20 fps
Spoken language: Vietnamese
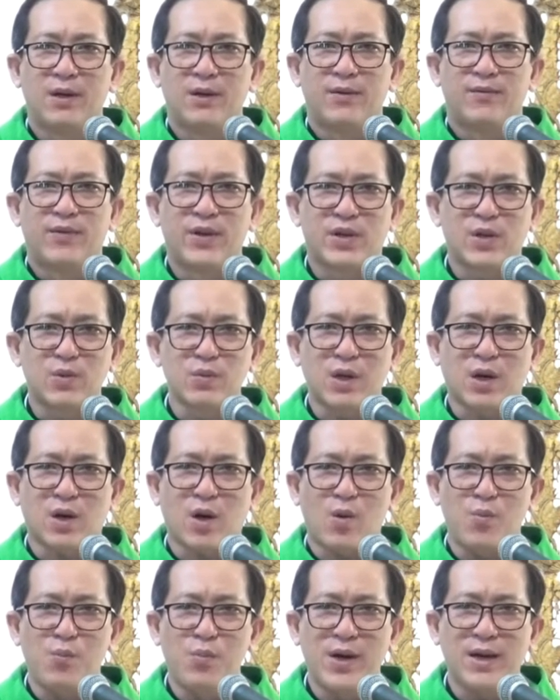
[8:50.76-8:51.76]
vì chúng ta
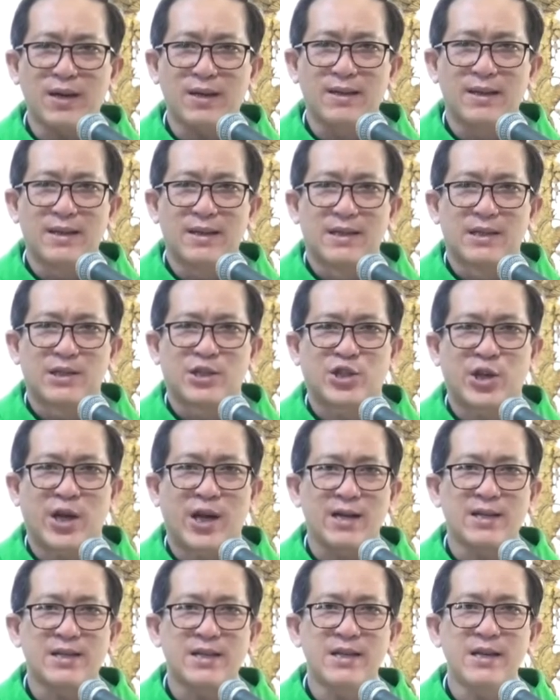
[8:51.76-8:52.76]
không biết
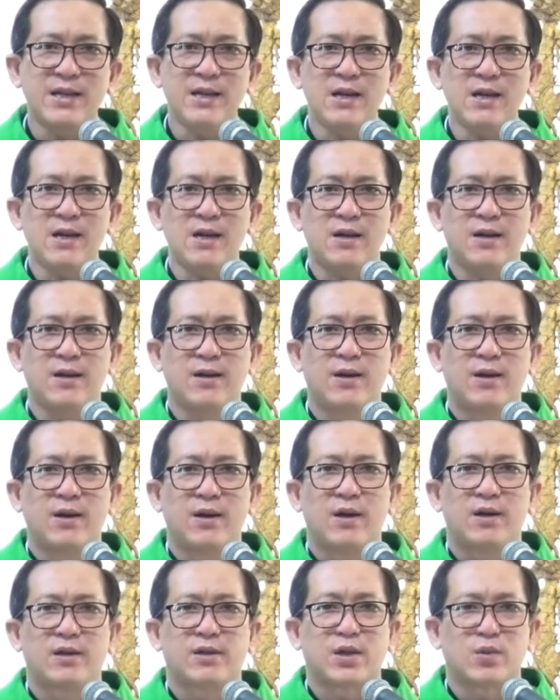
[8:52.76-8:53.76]
sẻ chia
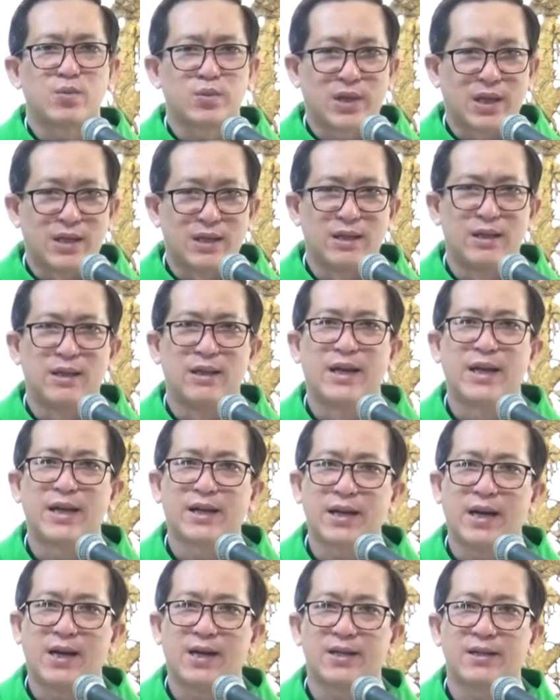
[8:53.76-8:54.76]
trong tình
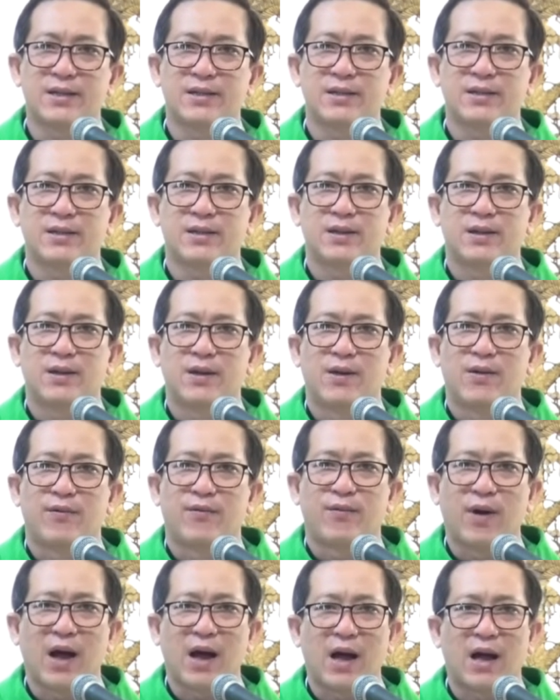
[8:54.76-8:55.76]
liên đới
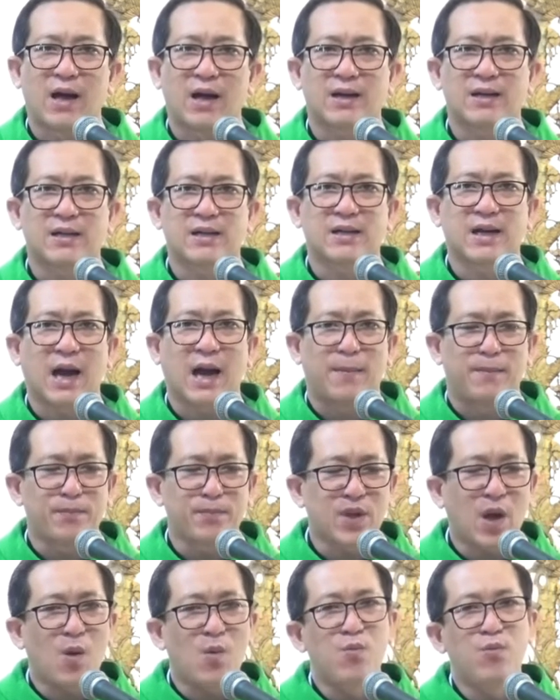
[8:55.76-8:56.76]
và cảm
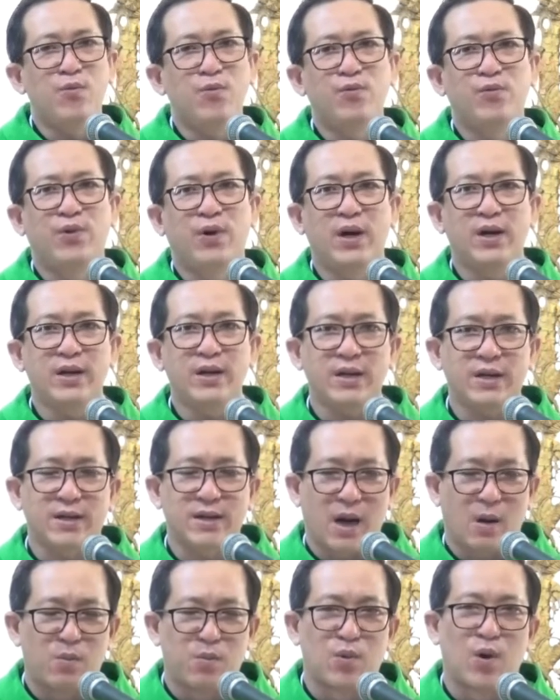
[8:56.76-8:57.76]
thông với
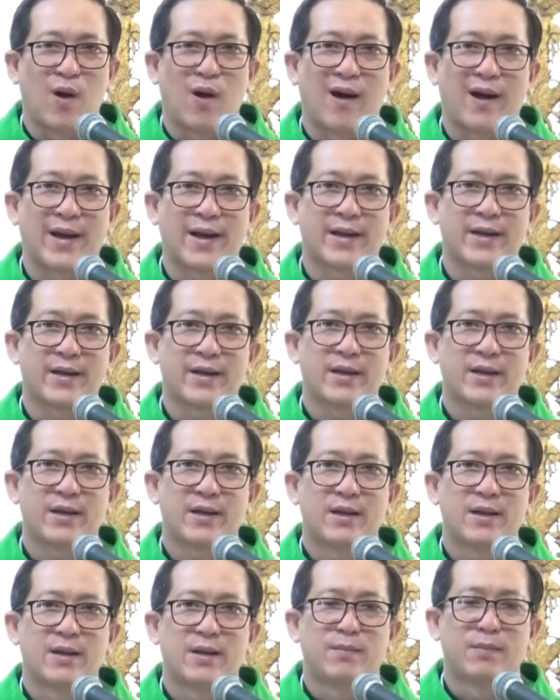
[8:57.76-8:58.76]
đồng loại,
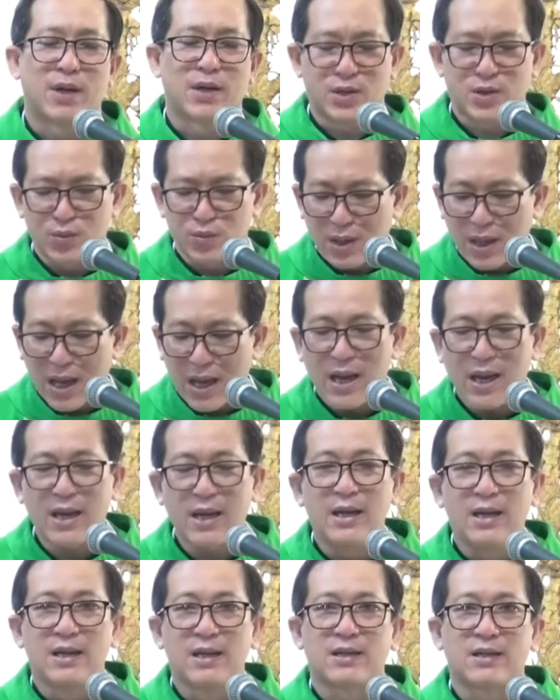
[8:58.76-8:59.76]
mà chúng ta
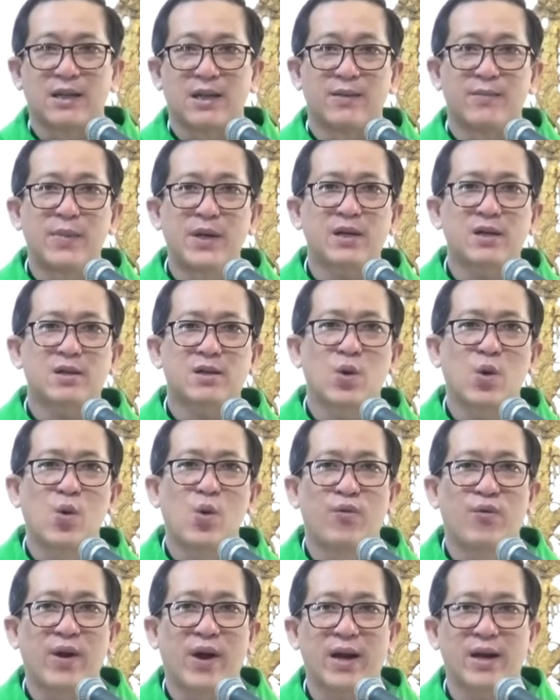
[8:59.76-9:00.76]
chỉ biết
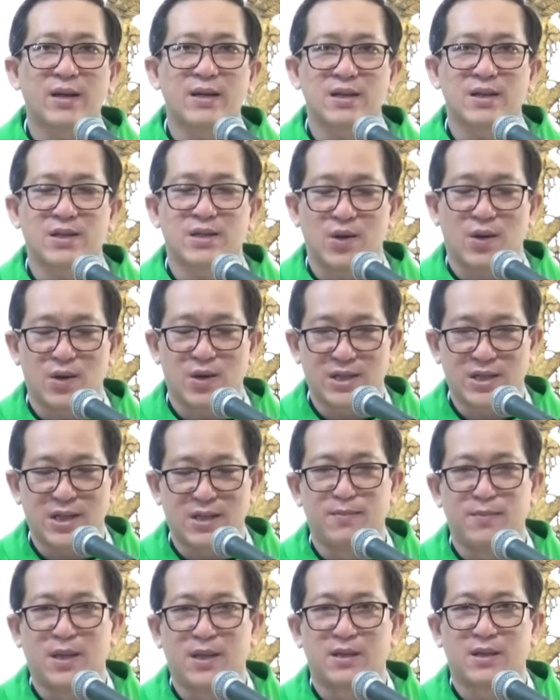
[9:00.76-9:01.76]
thu vén cho
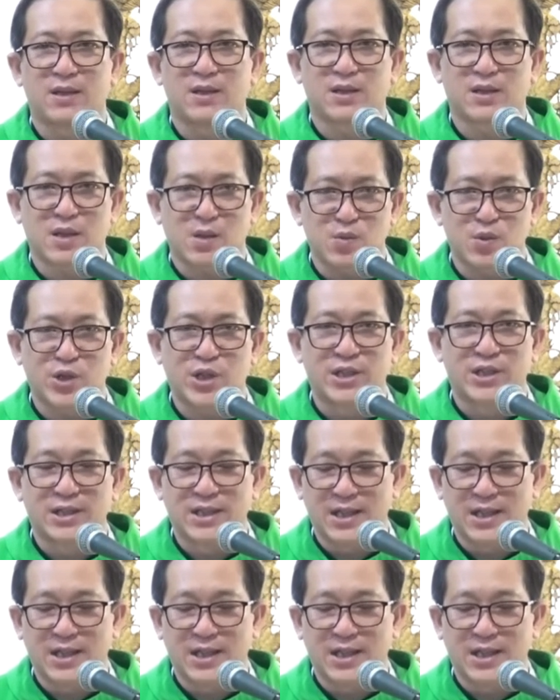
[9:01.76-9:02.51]
chính mình trong sự